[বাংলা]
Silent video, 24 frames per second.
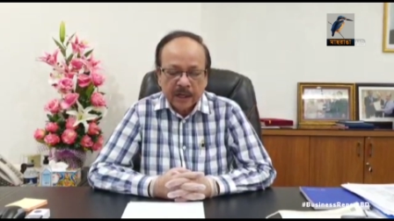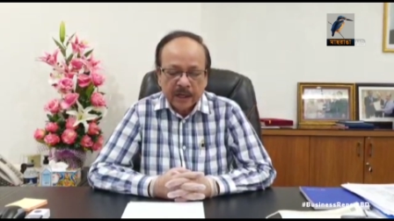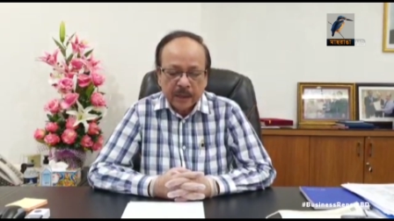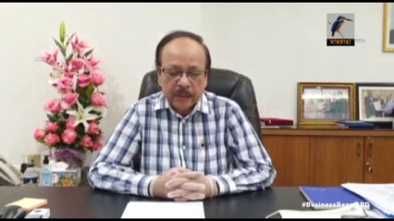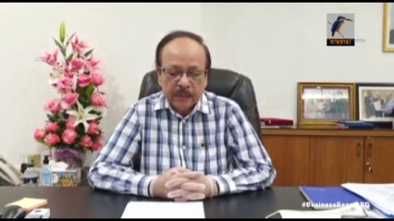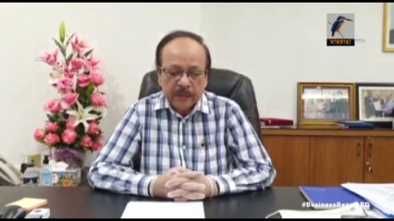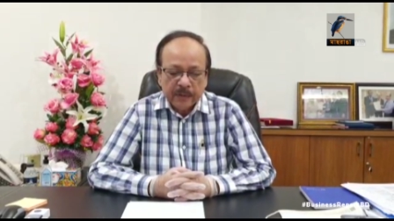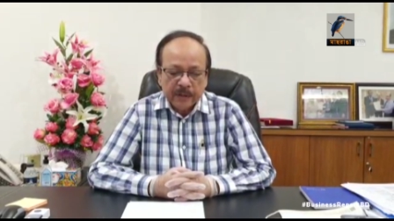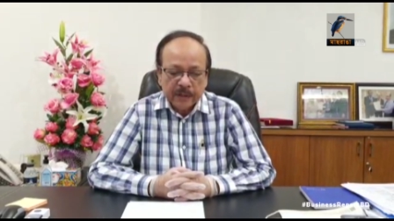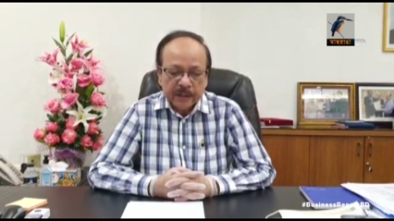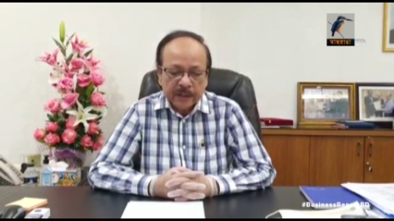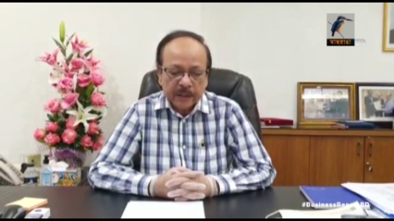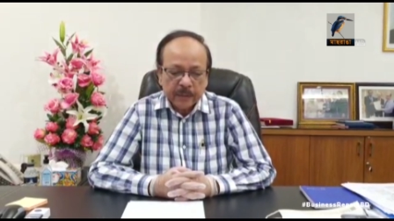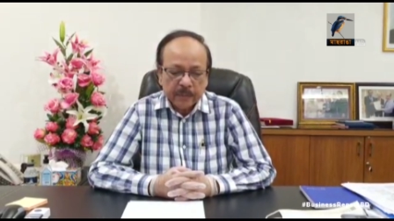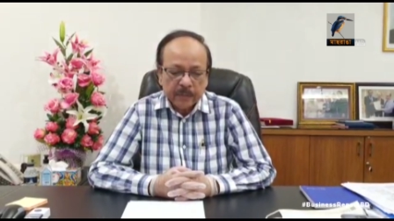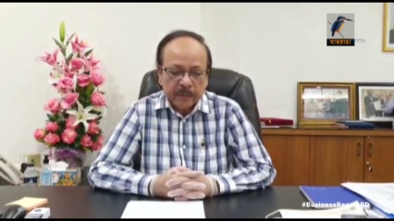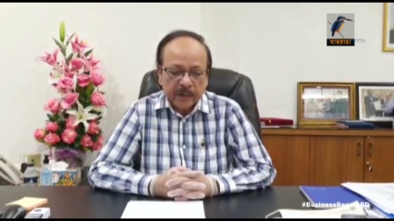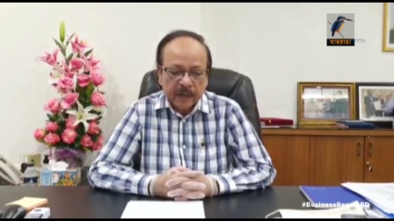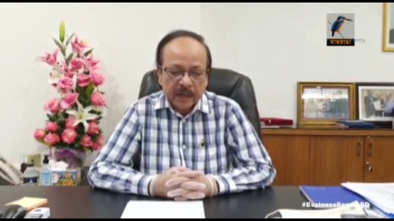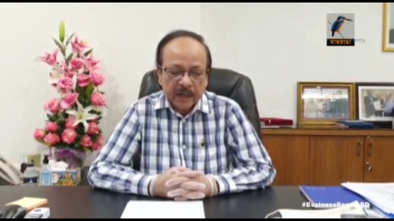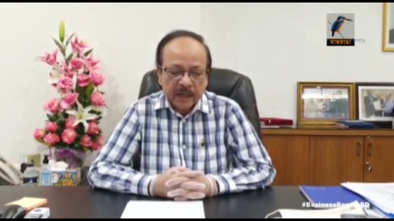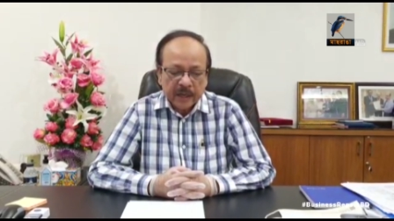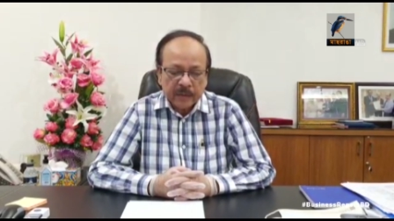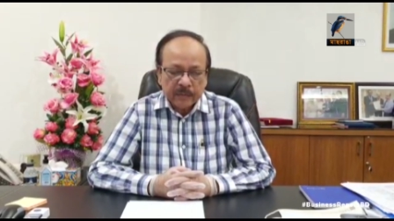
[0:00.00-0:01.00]
এডিবি
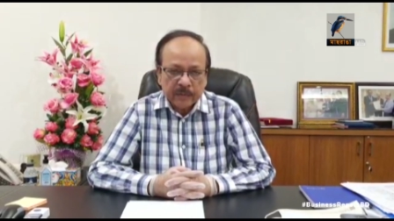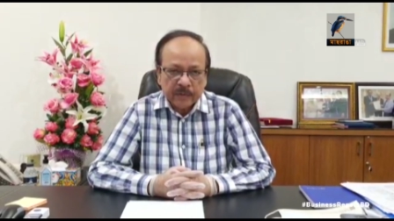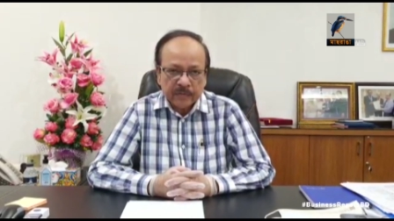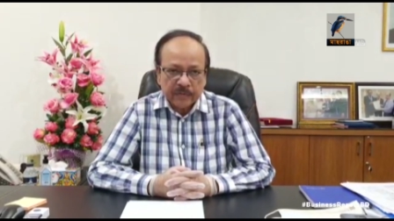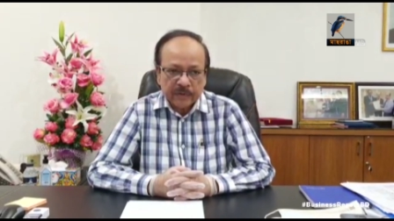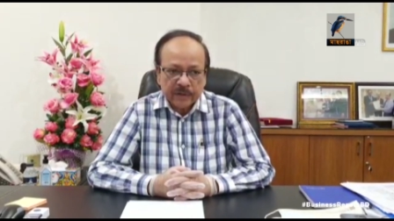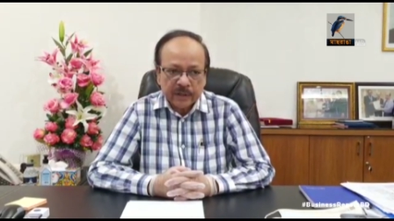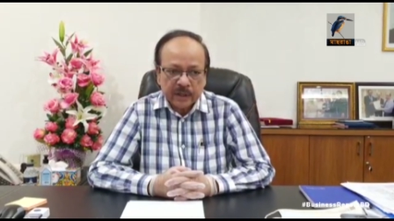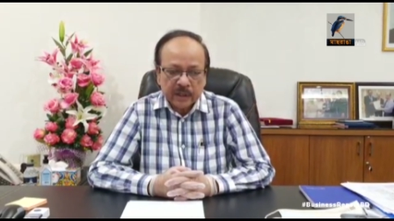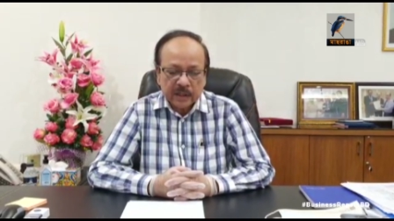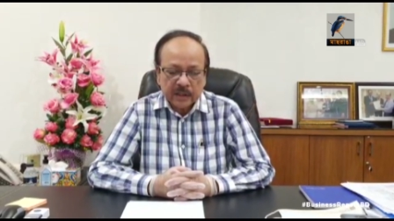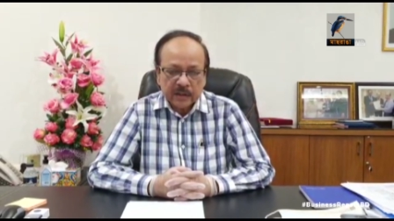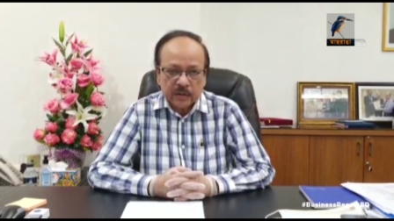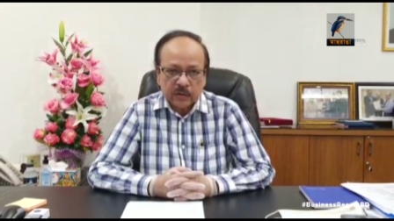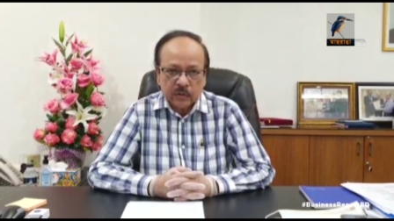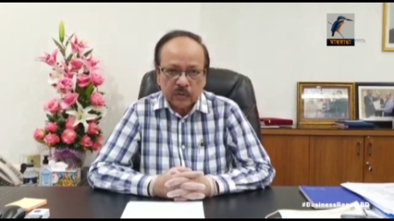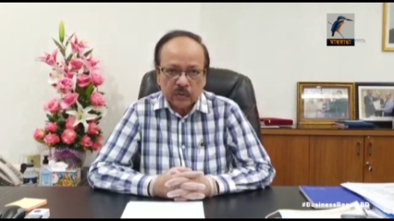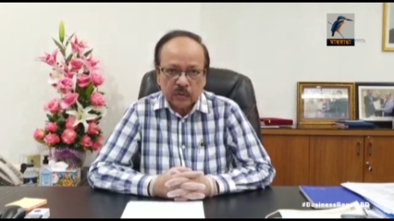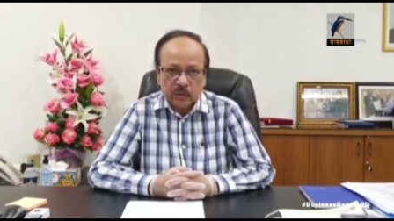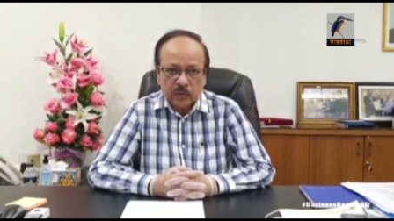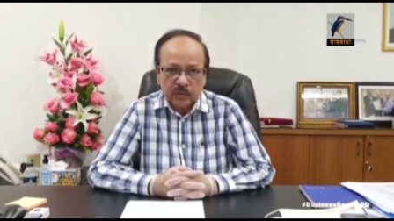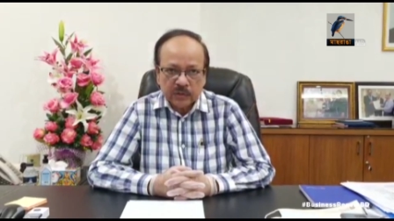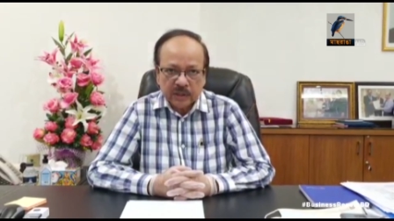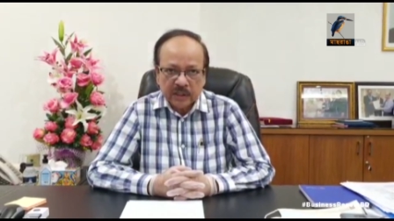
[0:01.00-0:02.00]
কিংবা আইএমএফ এরা
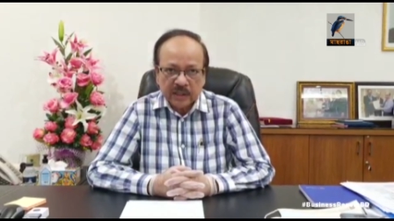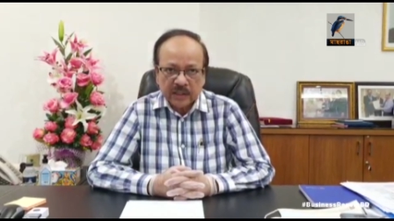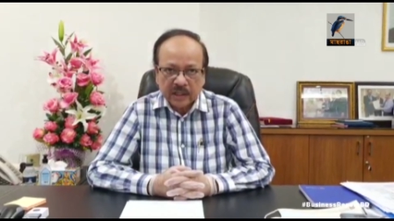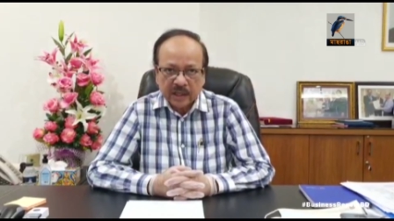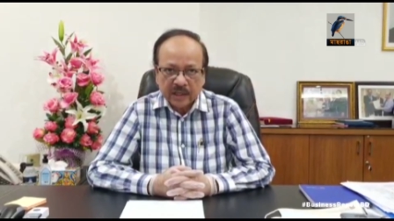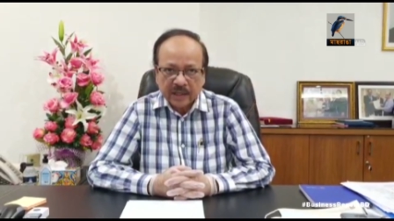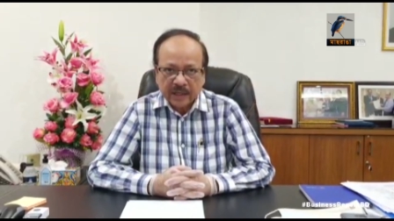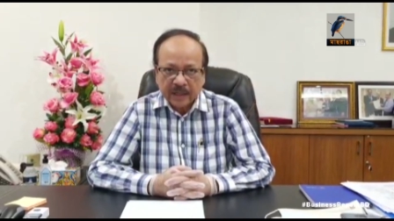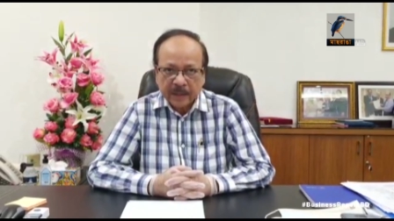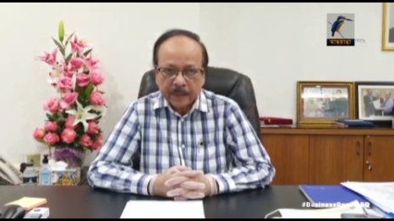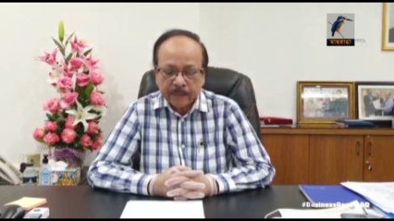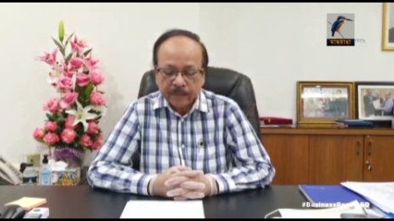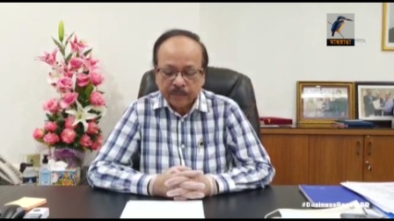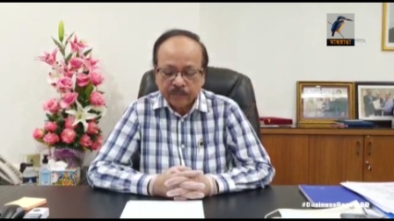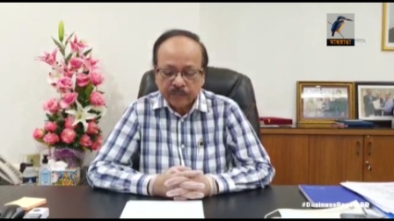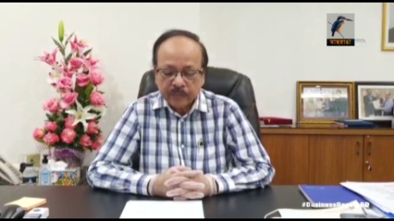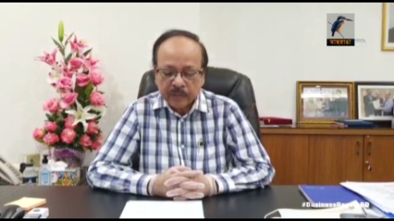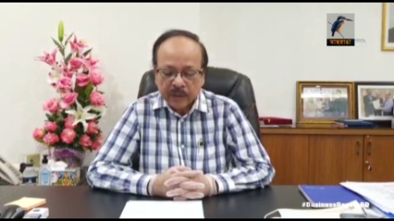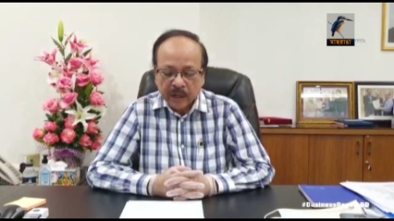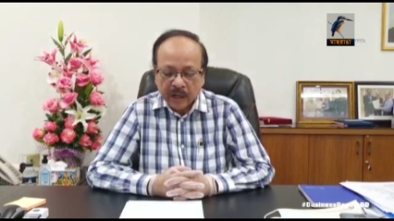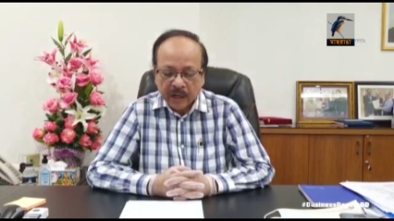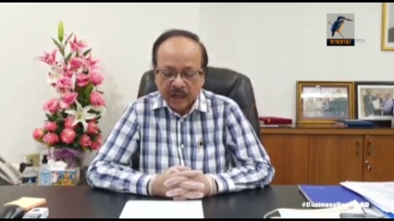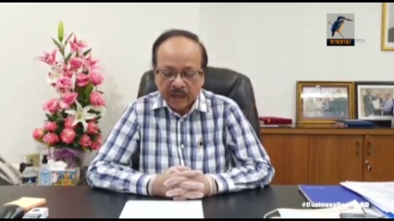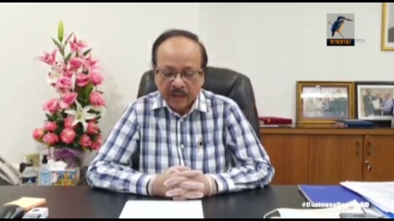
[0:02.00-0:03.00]
কিন্তু দিয়ে থাকে
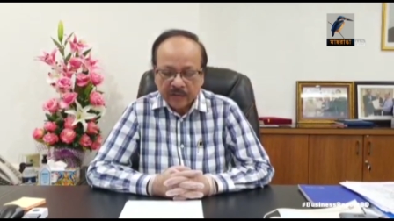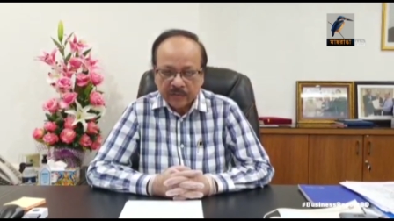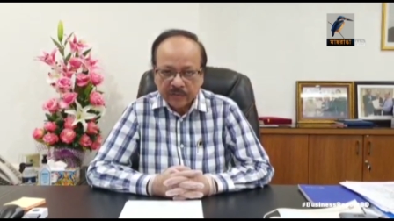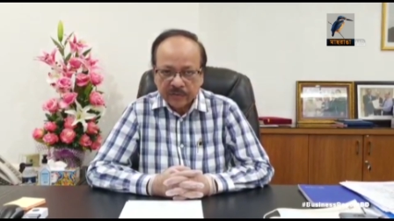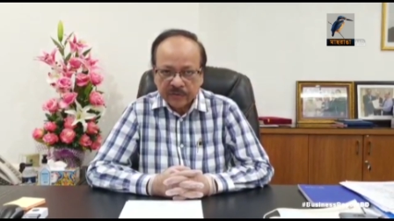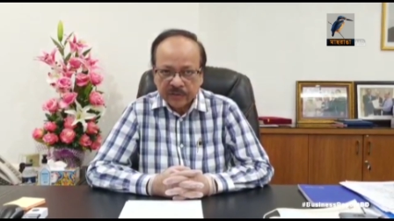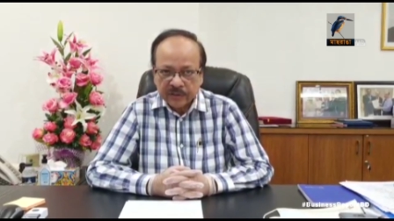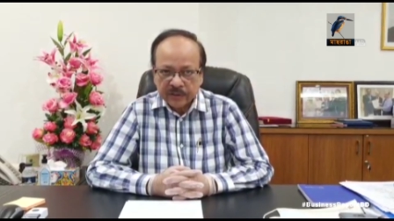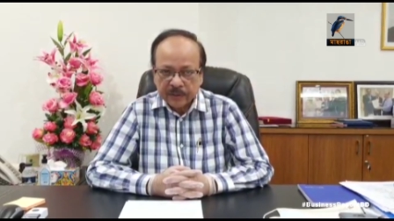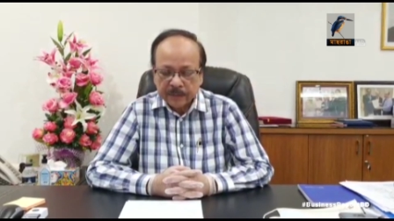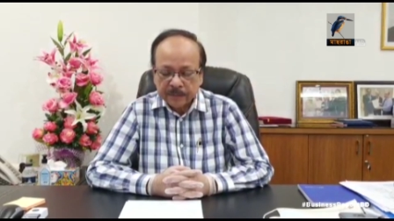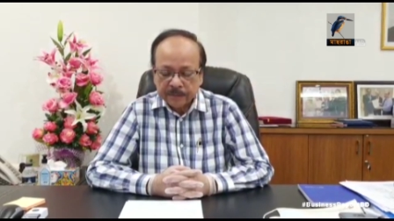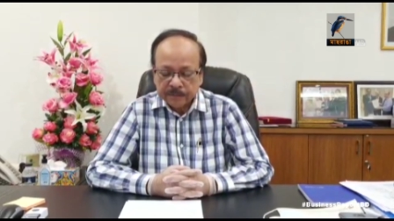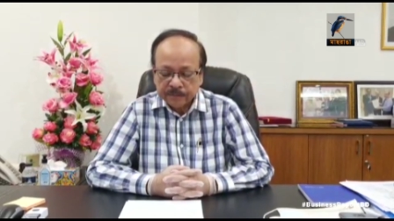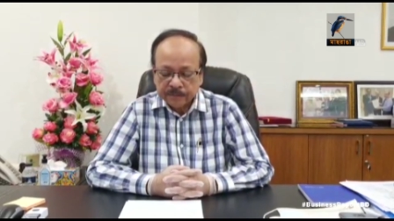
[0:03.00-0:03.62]
আইএফসি